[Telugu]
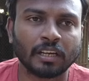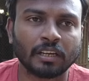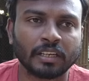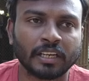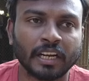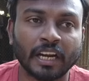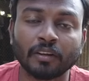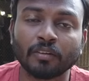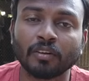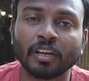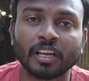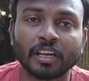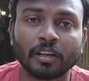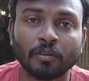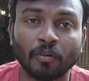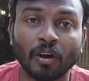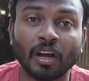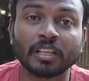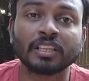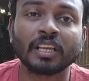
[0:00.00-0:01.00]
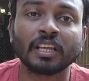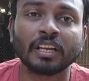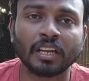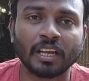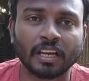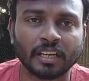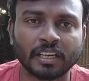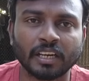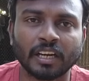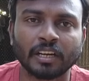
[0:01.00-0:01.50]
నడవలేక
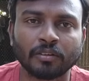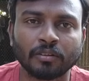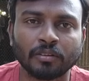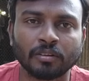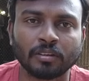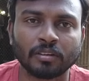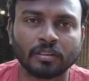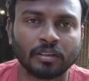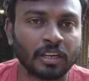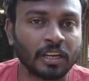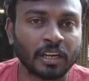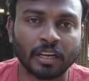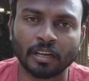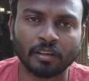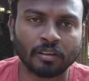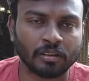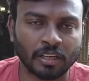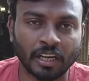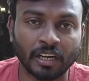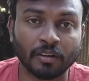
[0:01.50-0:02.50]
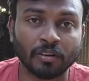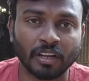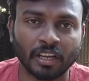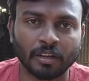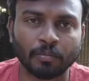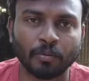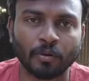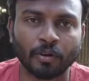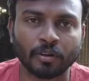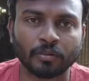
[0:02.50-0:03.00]
వాతాలలాగా నడవ
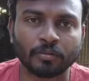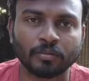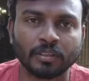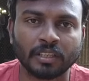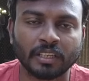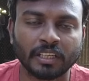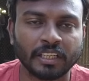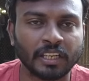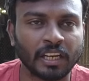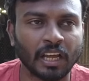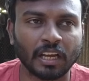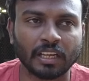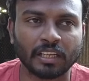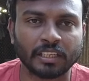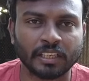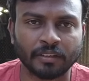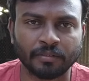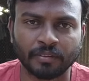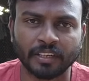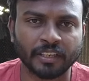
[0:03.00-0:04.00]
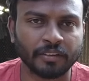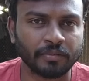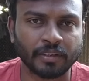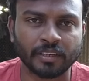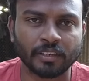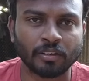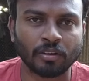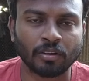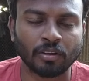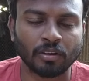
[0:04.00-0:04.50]
నడవలేకపోవడం ఇలా డిఫరెంట్
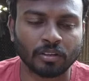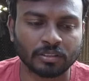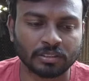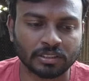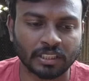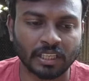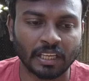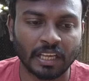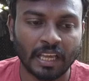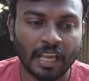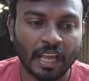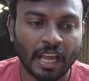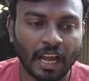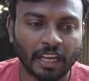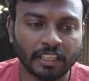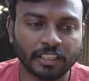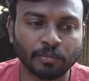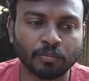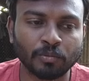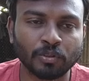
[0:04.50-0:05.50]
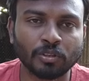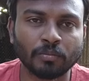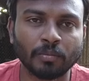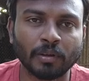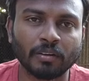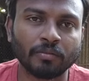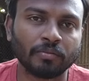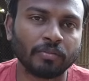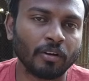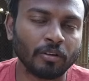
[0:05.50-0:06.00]
డిఫరెంట్ రోగాలు వస్తాయి అయితే ముందు
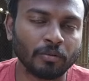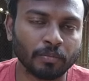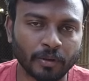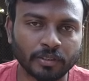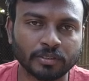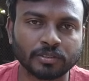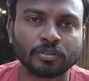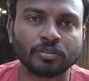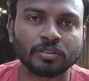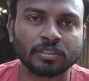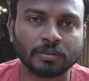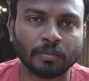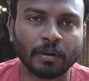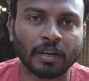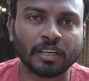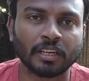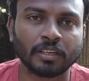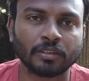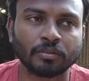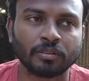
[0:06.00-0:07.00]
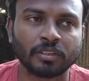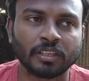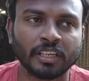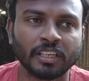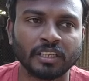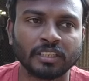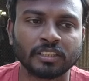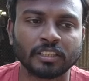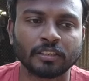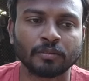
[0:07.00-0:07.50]
మనం ఫౌల్ పాక్స్ గురించి మాట్లాడుకుంటే
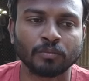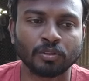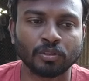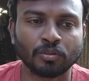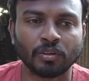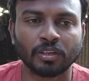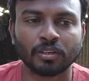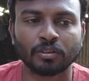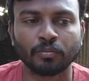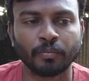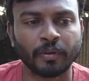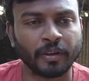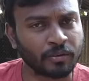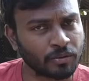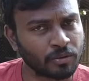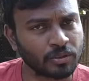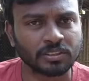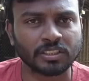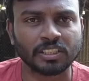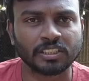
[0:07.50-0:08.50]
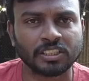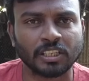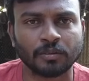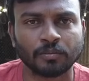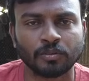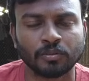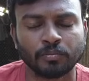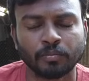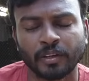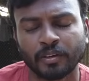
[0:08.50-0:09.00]
ఇంతకు ముందు వరకు మేము కూడా చేసాము
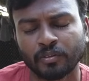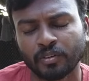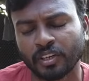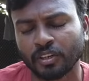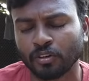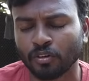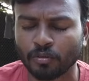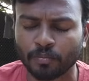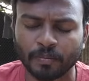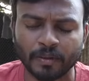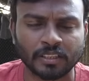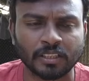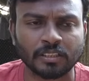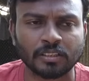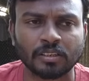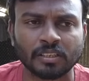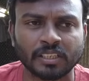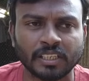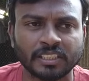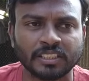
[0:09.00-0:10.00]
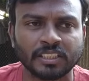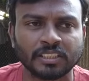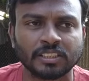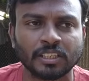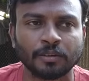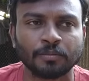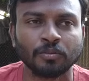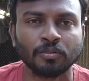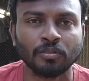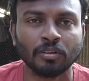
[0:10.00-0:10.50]
మేము ఎన్నో పద్ధతులు ట్రై
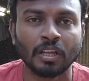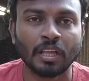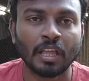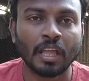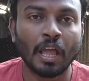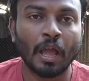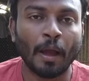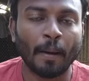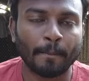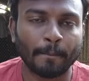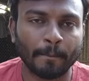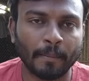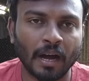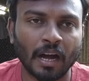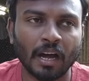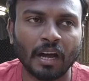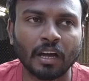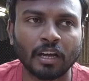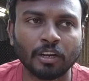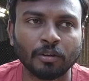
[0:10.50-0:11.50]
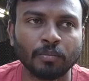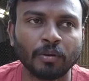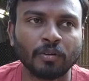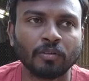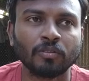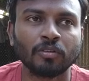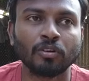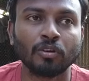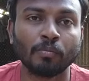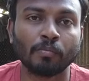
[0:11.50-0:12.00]
చేసాము మా
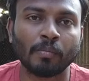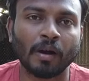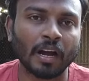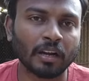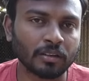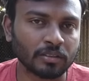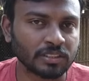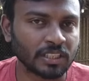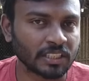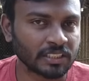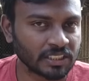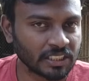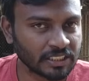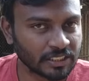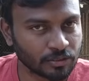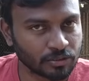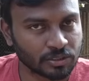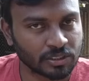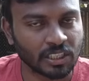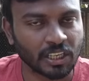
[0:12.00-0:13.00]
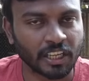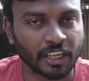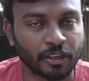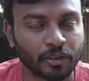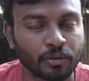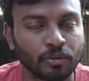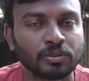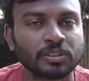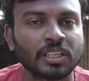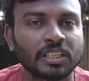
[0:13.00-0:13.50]
అనుభవంలో మాకు సక్సెస్ వచ్చిన
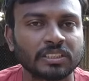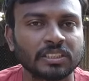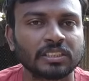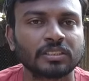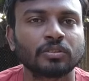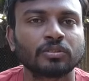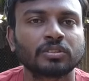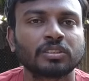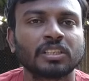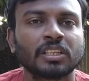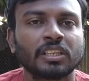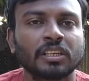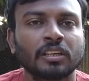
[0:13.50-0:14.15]
ఎక్కువ సక్సెస్ వచ్చిన